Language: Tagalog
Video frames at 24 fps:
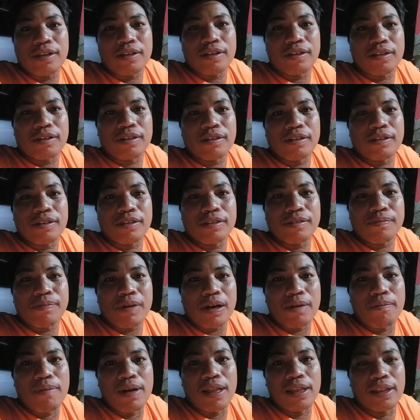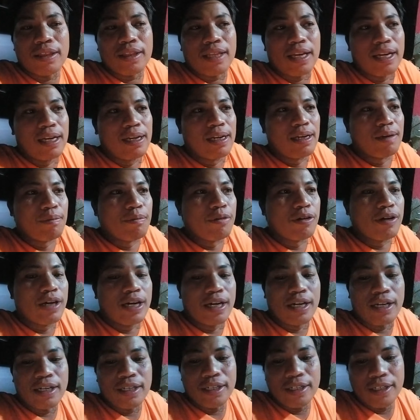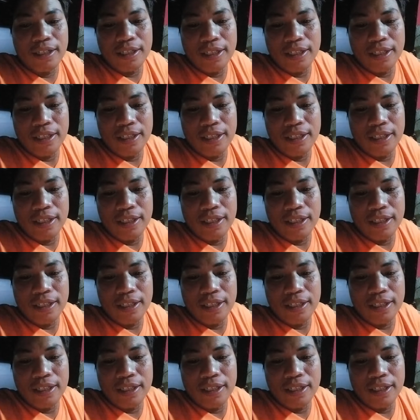uh, pagbantay lang mo ha